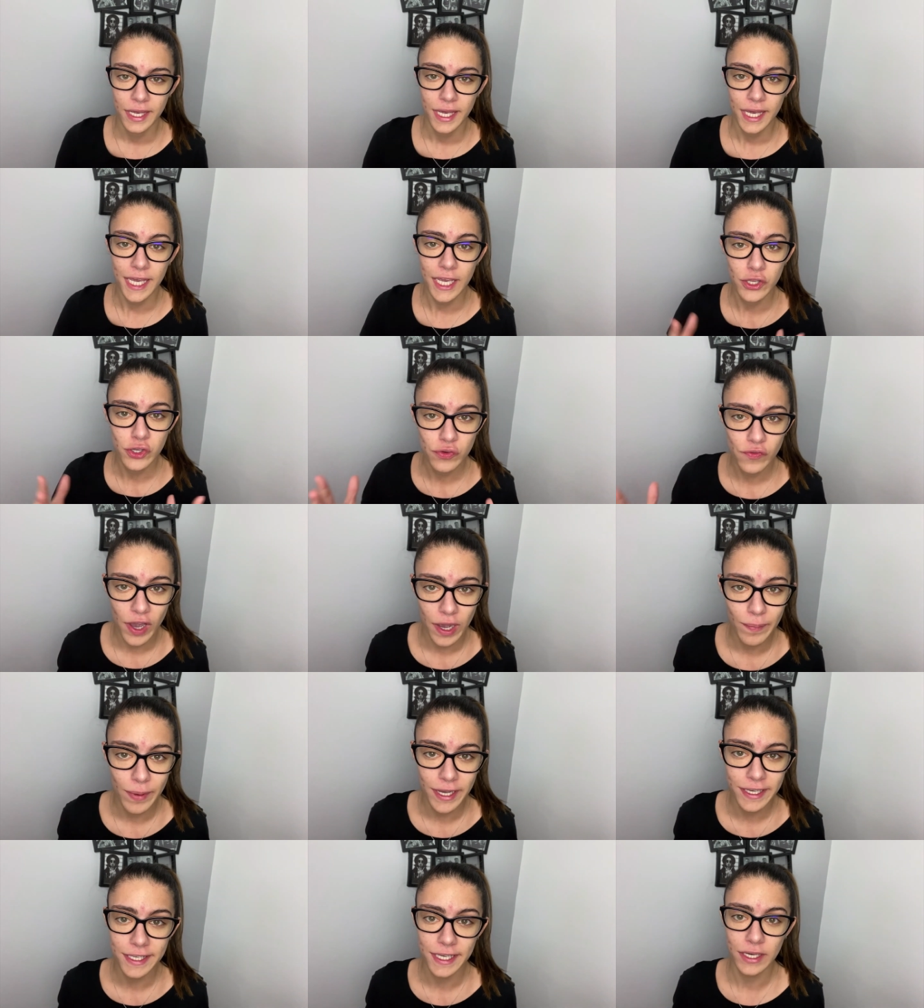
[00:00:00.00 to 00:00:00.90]
Et tu vas
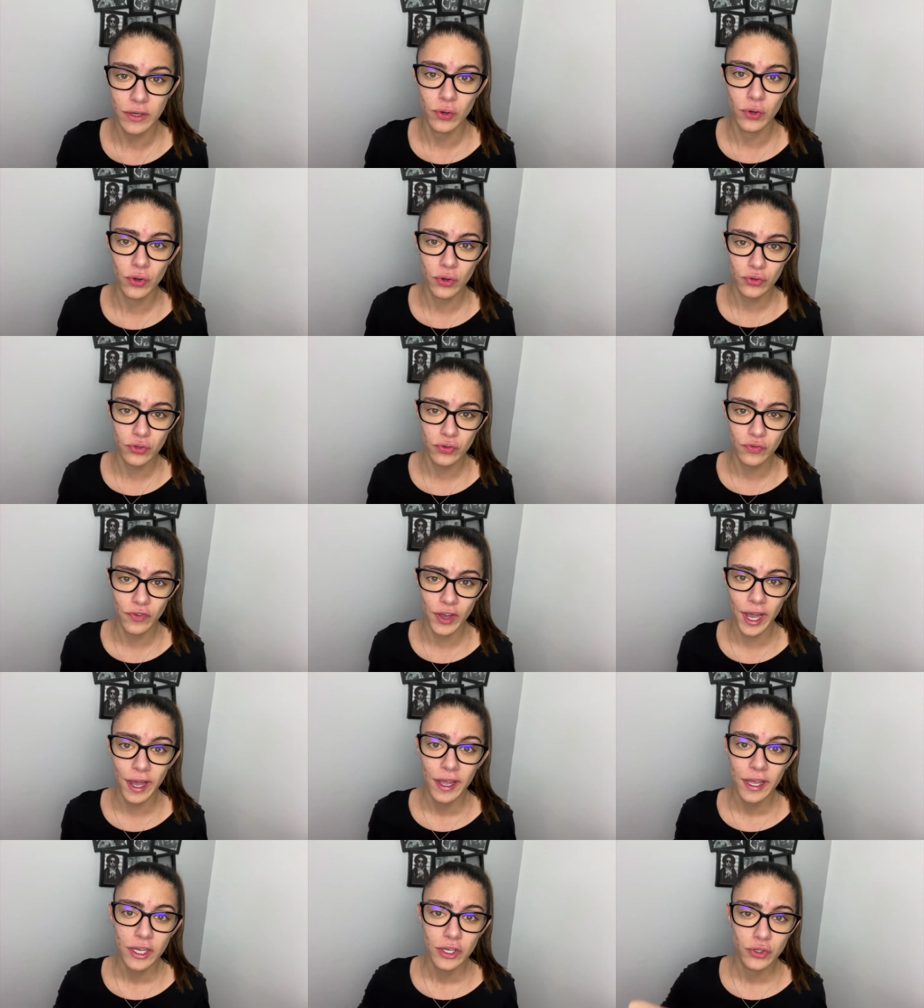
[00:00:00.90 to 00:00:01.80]
remarquer que quand tu
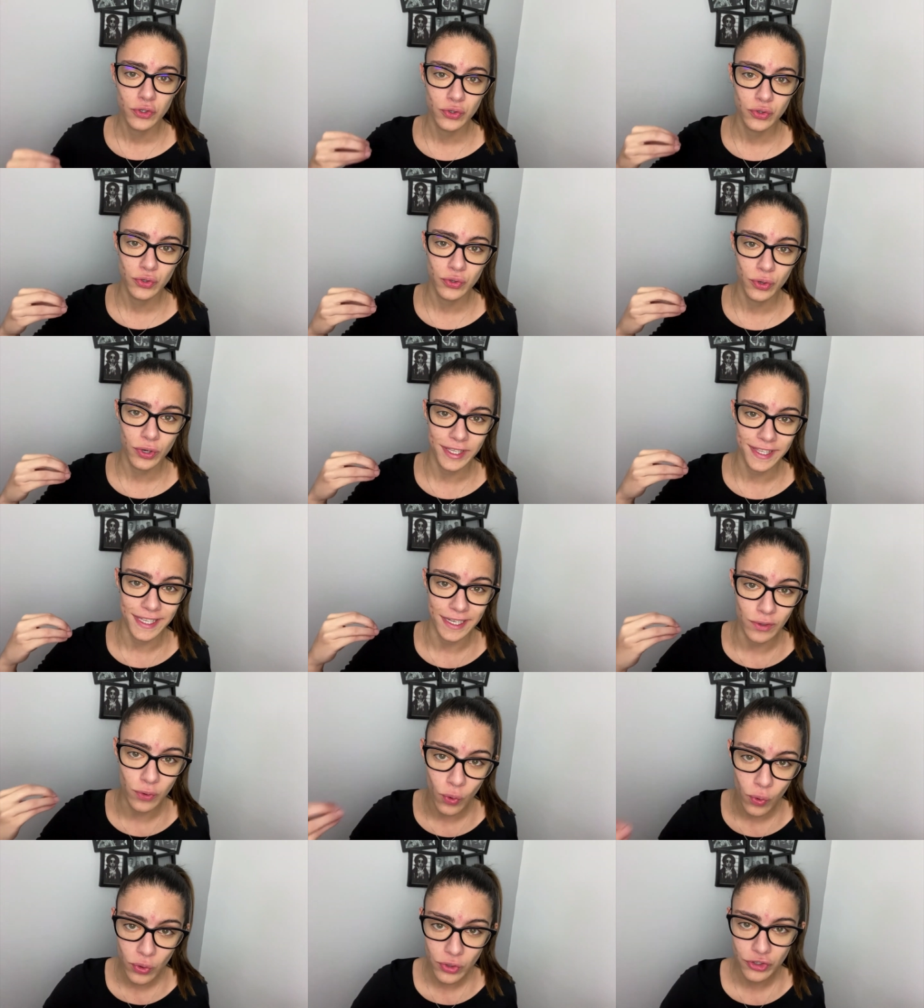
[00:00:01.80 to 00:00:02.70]
vas sur des
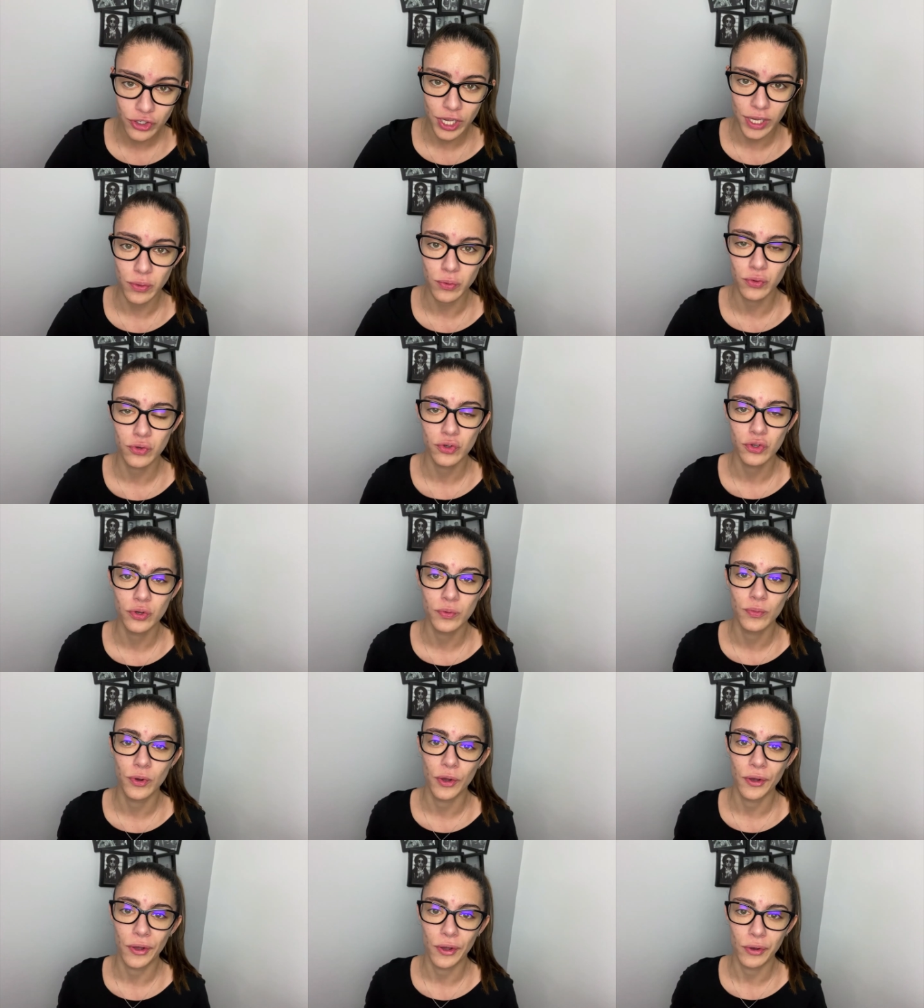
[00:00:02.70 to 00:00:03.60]
grosses chaînes YouTube
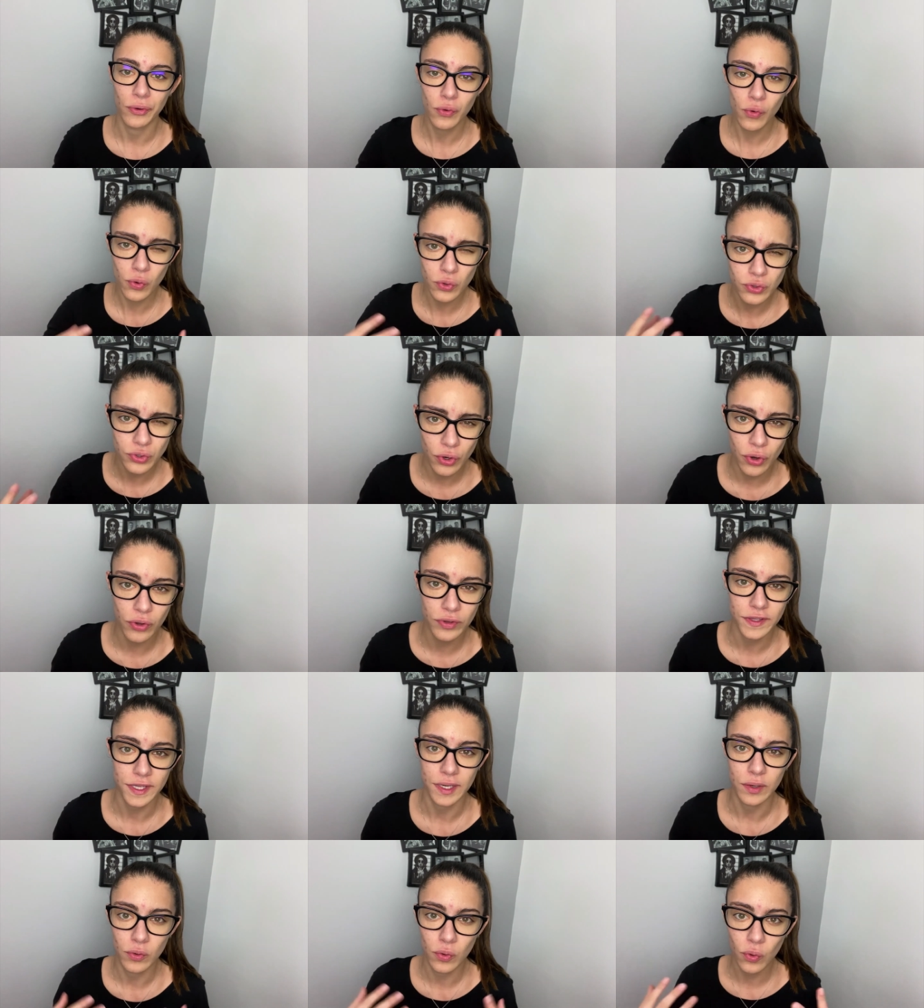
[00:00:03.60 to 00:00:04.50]
euh, concurrentes,
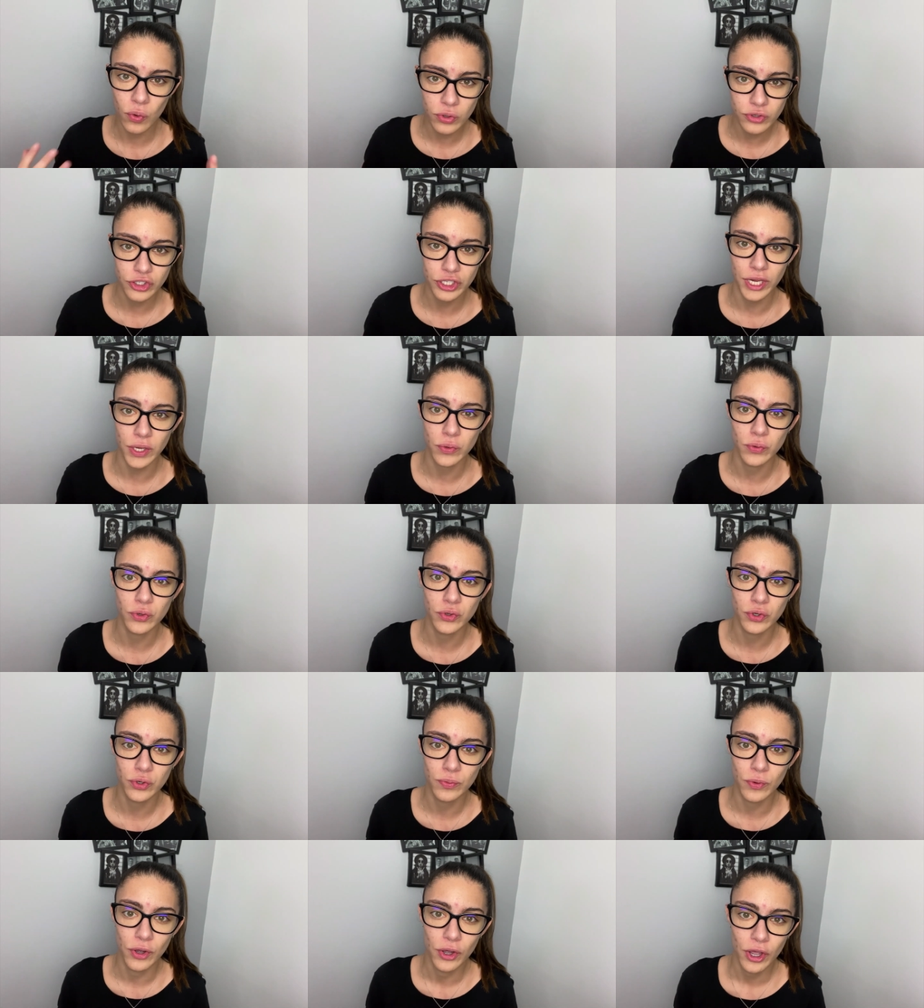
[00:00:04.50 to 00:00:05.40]
des grosses chaînes
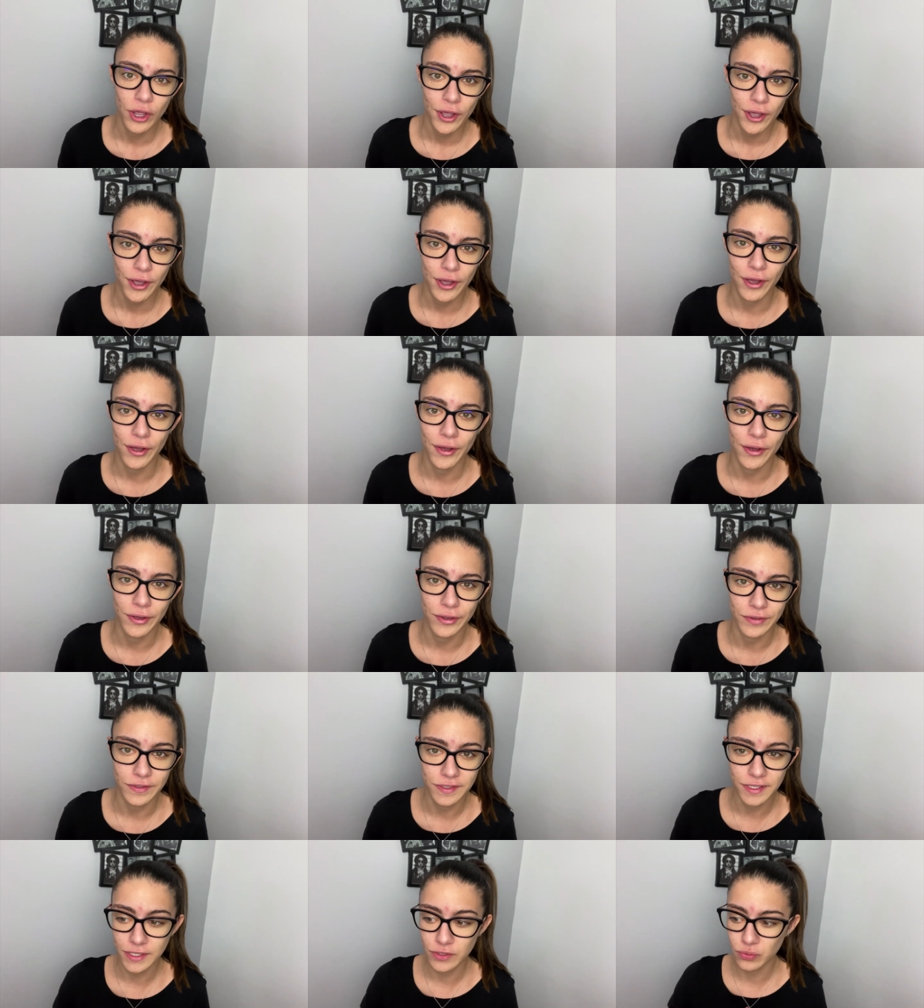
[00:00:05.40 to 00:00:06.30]
YouTube euh,
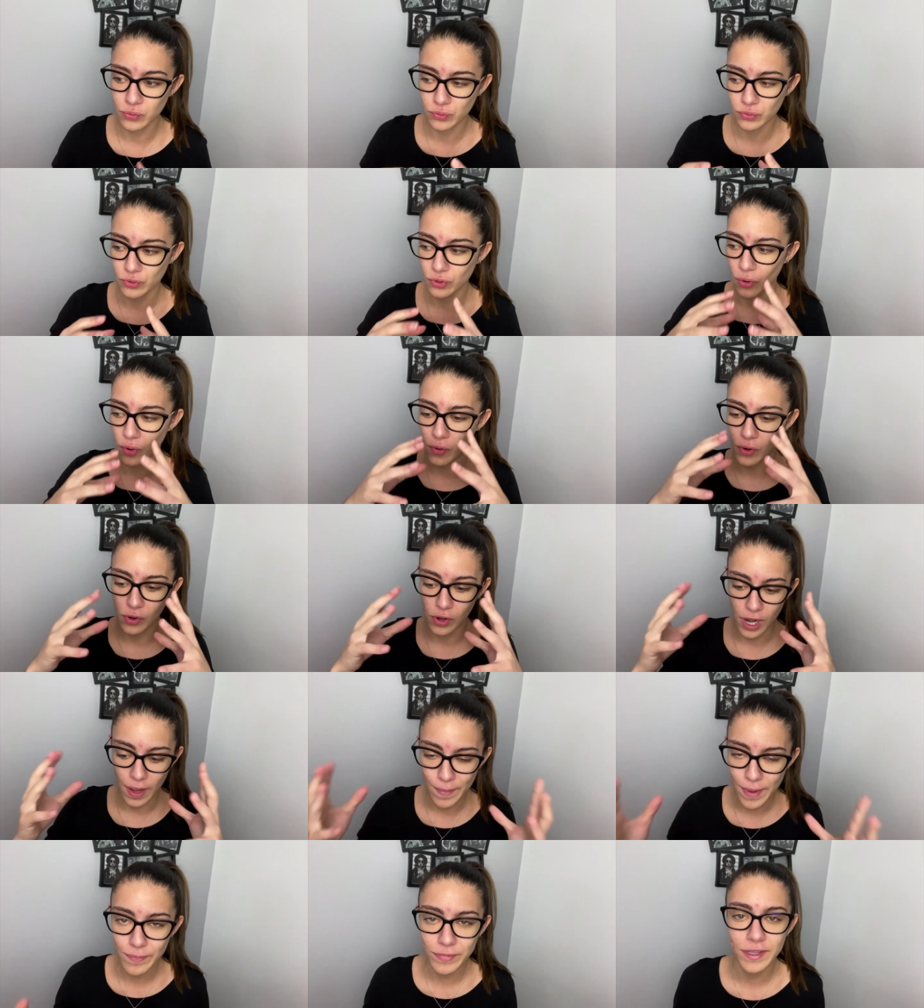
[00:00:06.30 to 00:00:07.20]
qui sont dans
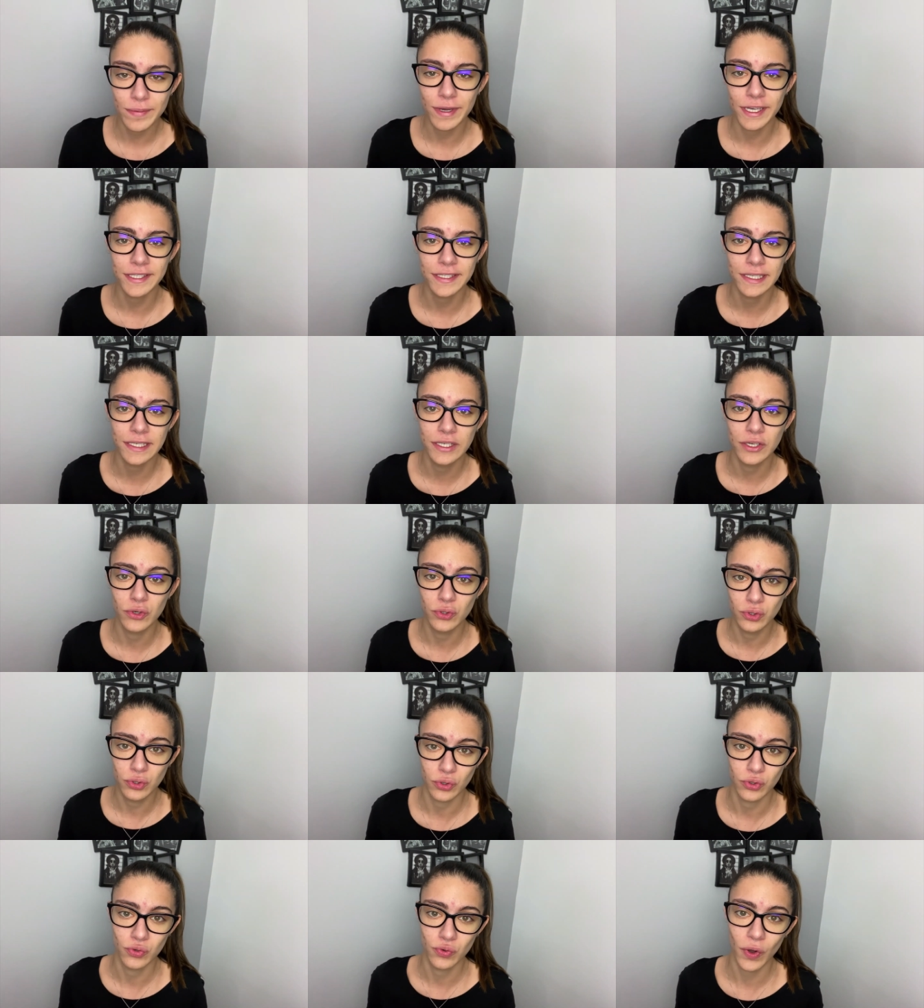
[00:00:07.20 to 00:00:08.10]
la même thématique
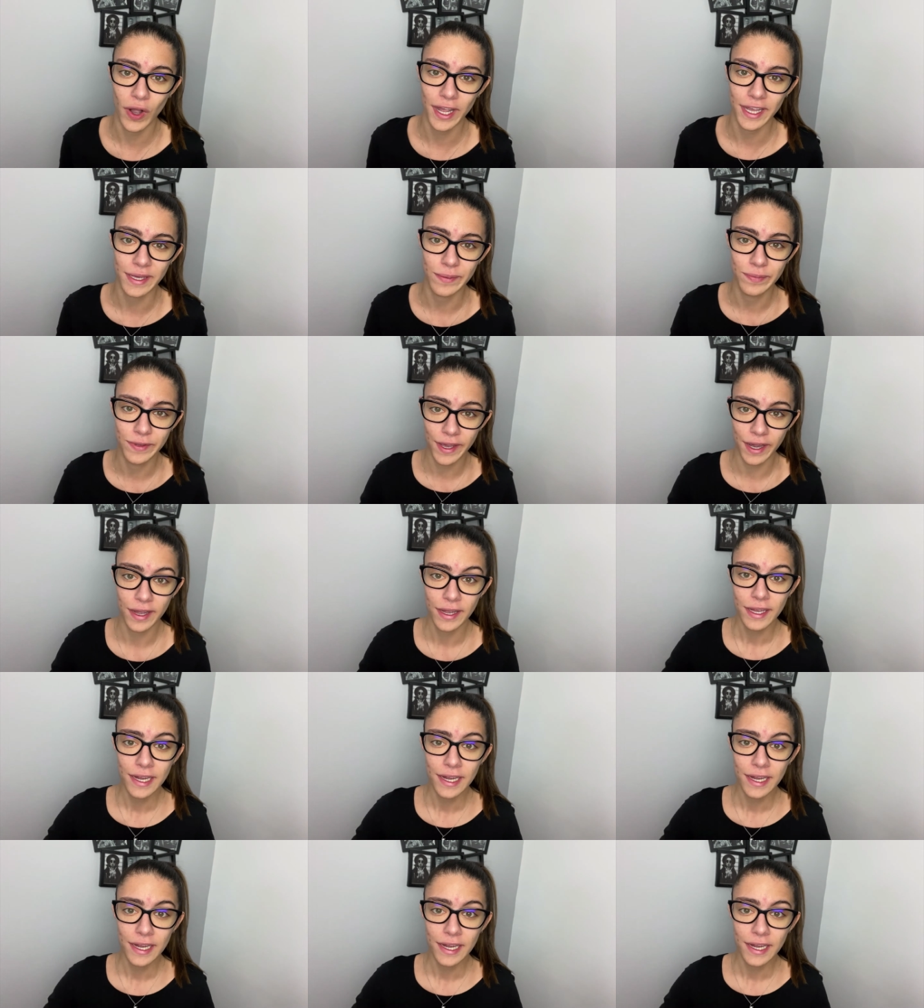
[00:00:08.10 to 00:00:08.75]
que toi, eh bien